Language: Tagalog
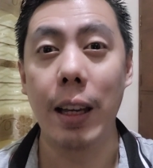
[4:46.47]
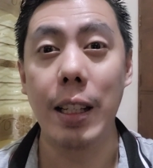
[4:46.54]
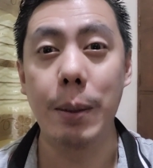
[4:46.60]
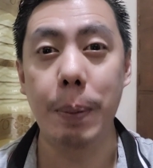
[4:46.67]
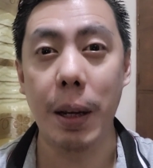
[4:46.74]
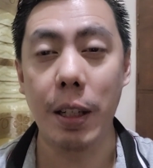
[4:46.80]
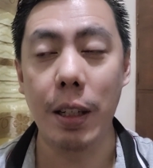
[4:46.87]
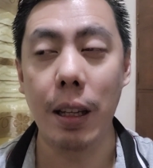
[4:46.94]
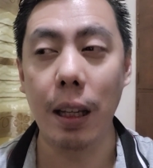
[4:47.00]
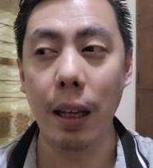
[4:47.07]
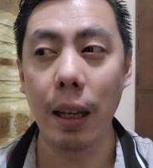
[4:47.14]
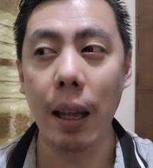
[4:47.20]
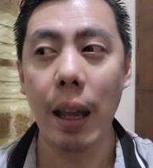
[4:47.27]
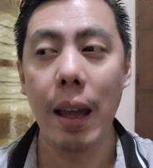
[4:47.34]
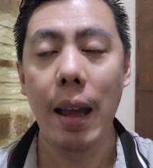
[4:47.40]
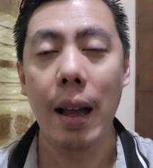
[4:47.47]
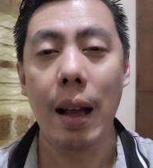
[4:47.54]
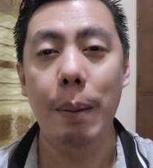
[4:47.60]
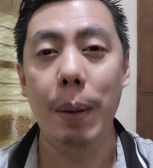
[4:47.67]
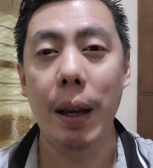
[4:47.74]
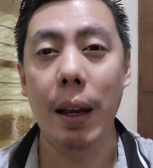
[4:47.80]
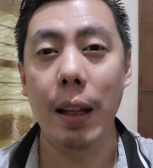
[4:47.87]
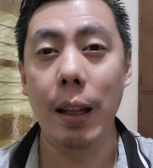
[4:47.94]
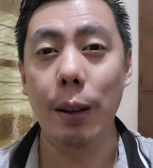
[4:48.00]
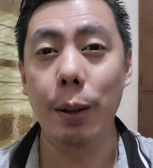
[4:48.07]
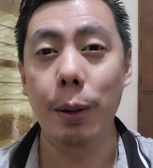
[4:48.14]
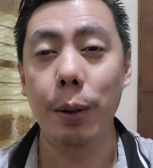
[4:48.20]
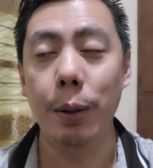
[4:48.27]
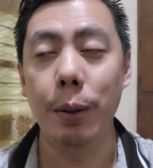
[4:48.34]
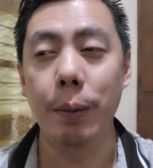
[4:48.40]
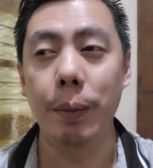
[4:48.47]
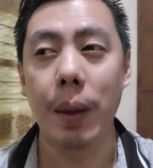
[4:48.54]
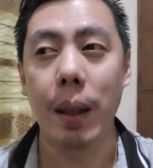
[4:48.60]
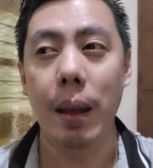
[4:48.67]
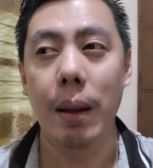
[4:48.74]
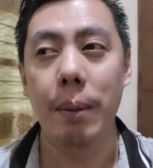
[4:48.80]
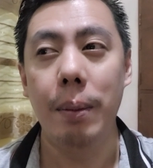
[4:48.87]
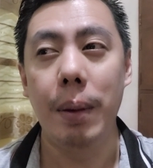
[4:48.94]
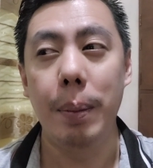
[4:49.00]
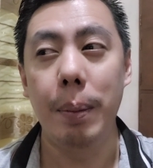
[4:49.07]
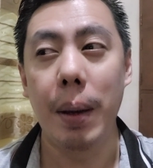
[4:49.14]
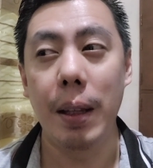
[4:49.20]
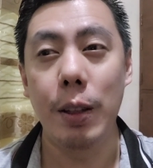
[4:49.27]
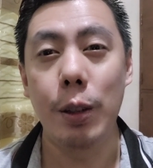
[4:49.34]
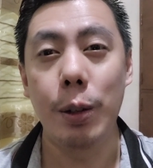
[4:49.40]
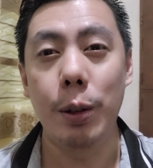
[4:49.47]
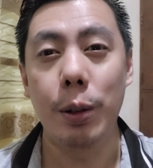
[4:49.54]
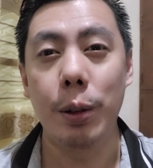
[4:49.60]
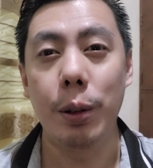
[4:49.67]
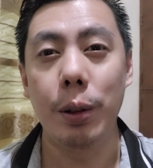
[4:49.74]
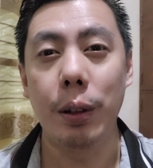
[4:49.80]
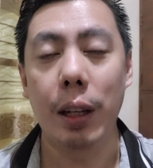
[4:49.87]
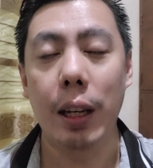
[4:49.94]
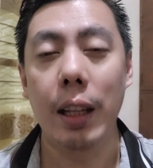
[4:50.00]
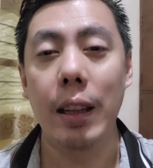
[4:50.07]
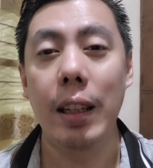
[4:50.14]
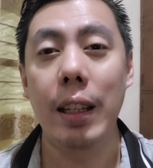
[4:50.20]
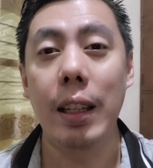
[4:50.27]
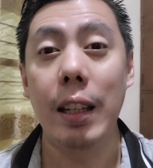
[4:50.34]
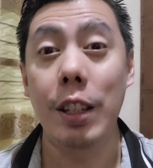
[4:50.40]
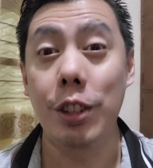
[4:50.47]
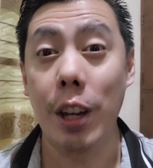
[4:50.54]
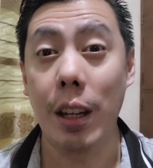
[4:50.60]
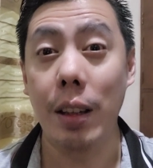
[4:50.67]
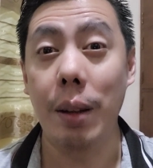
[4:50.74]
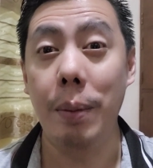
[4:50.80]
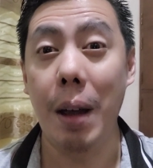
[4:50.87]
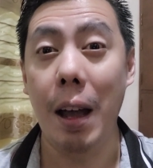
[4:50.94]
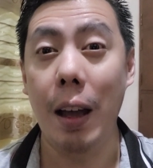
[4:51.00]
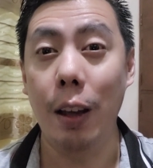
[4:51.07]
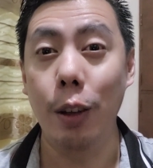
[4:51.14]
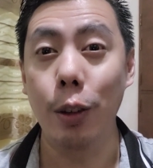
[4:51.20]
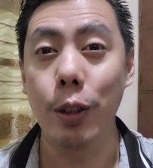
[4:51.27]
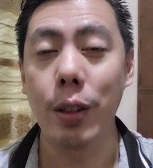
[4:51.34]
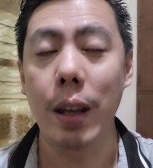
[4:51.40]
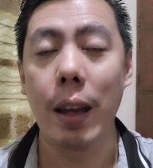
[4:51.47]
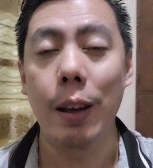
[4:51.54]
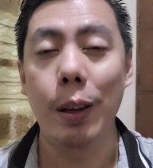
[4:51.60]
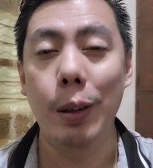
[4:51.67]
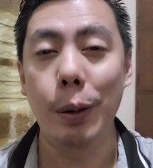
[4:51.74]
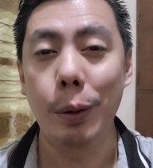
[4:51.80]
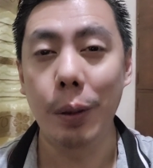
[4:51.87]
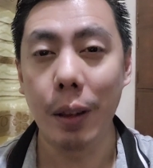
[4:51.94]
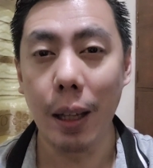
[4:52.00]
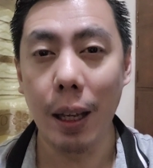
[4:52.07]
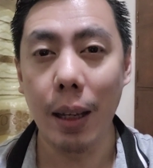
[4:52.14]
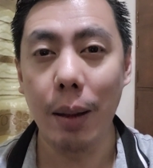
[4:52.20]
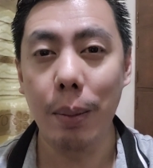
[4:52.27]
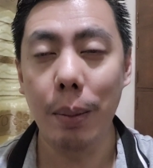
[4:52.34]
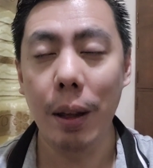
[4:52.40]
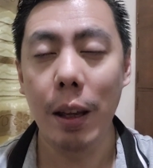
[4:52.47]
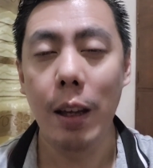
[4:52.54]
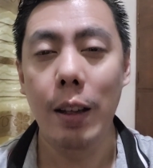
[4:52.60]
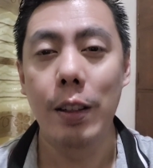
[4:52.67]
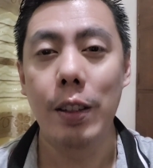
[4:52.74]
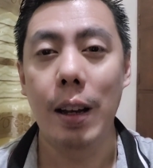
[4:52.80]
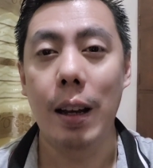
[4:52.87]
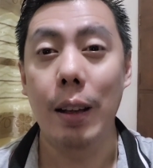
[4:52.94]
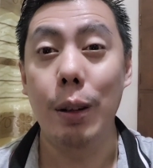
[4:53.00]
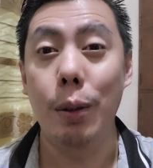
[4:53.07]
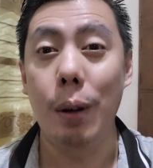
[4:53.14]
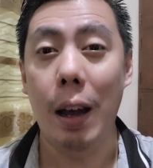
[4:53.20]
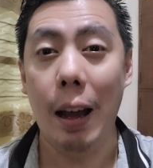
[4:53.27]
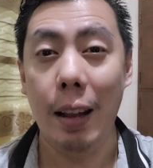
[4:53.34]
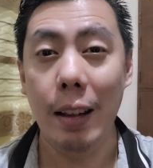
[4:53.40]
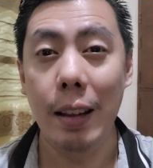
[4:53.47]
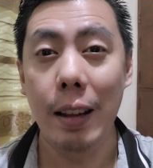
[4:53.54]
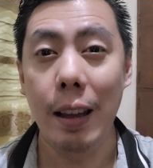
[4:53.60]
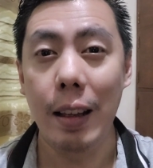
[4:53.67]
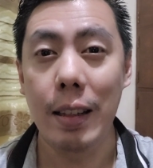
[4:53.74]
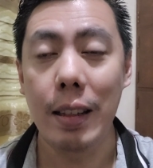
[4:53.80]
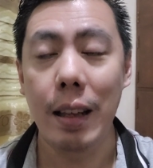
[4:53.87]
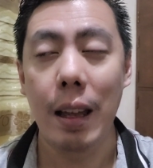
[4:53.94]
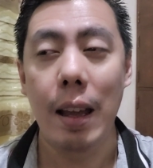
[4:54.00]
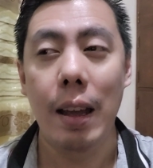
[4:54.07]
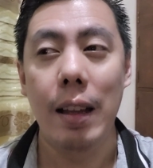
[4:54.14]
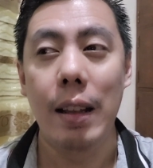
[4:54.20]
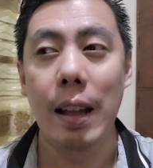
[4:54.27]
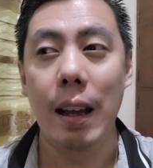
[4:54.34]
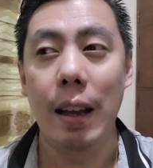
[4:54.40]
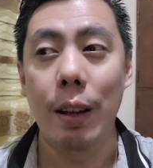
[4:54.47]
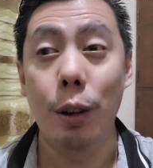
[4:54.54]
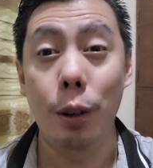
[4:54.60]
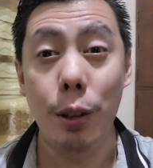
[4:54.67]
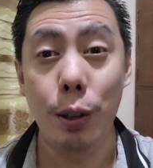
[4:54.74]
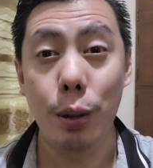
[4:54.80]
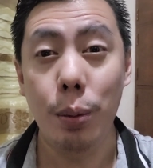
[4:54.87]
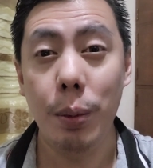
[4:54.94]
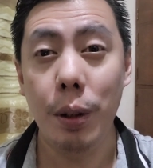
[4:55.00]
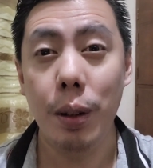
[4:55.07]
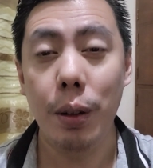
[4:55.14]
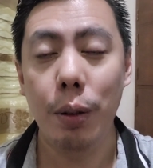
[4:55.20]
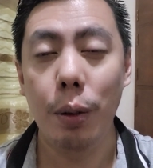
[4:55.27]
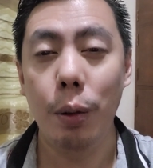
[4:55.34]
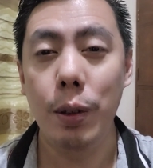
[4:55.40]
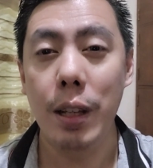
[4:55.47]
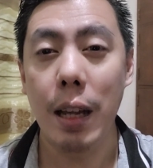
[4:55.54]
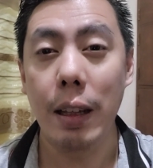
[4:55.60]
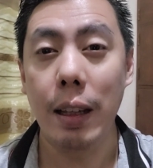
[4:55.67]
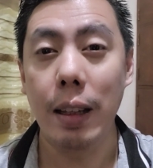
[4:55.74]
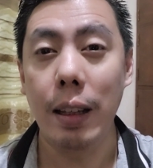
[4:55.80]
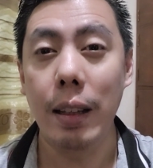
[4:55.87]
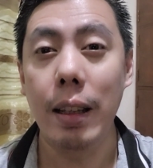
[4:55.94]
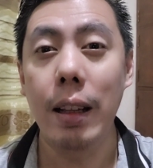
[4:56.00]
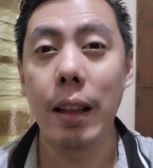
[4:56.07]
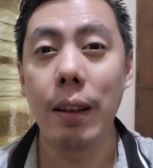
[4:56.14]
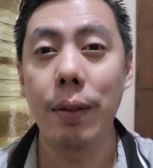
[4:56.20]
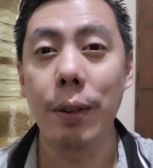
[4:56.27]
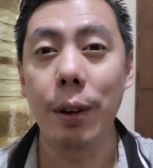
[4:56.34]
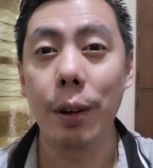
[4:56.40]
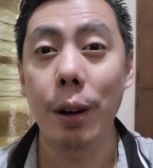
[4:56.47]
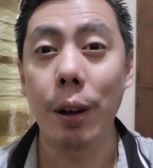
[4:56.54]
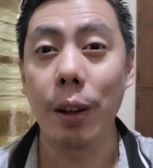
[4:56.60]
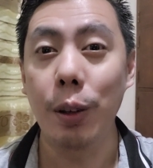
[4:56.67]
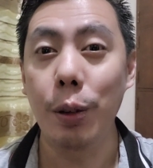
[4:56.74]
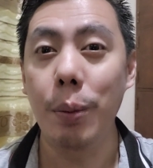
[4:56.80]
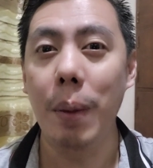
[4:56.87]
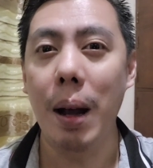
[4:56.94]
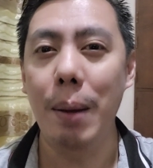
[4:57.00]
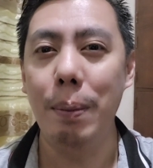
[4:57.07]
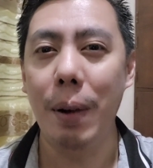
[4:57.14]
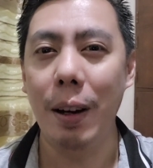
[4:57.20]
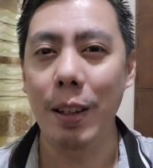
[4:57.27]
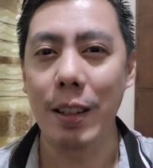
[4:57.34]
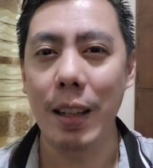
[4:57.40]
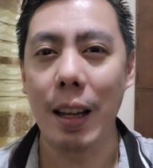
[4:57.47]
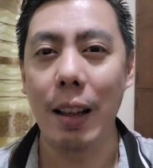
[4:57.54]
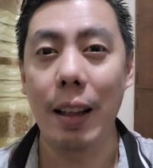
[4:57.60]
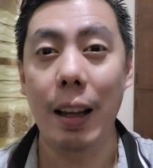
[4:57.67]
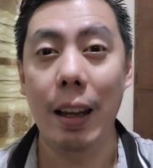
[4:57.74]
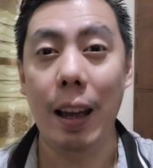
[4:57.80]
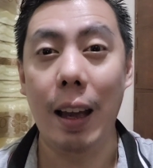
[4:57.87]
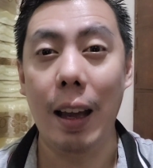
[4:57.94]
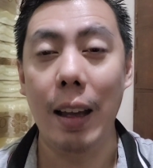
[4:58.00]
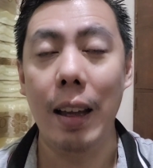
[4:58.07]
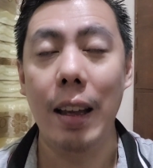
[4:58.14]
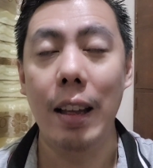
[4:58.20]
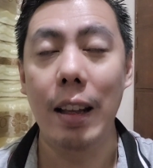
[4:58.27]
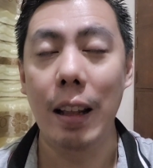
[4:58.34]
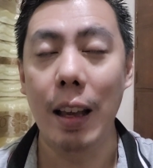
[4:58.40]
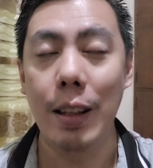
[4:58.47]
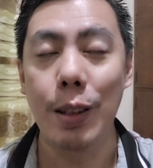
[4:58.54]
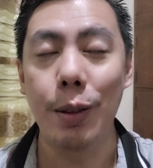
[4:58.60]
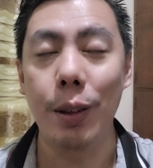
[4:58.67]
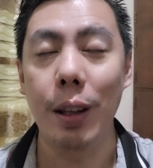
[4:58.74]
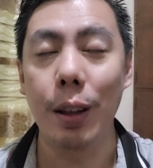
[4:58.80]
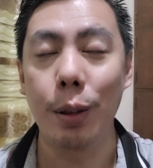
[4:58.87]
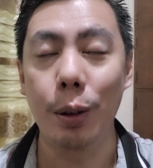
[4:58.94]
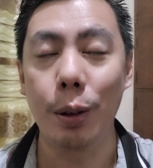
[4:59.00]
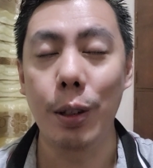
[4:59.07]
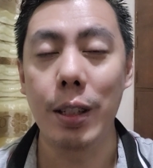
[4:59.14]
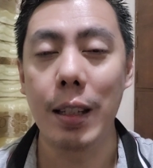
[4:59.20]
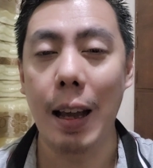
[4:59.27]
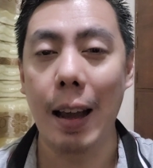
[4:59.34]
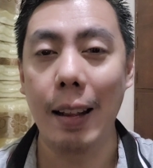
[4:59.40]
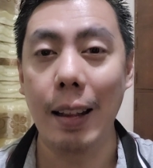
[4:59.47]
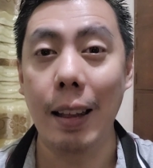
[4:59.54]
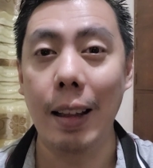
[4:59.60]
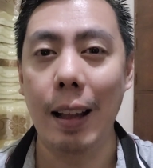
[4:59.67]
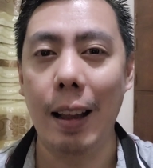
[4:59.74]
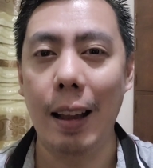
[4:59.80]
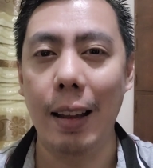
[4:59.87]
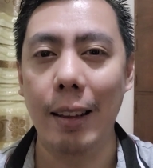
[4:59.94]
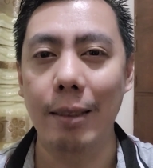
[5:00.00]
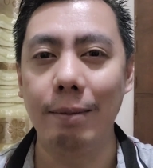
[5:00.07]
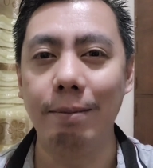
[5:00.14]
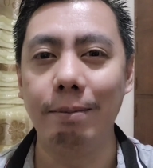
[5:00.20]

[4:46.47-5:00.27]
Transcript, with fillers: Especially kapag ganitong ah, medyo hindi na-check ng maayos yung name tsaka yung address ng customer kung saan i-deliver yung mga parcel. Kaya lesson ito sa ating lahat.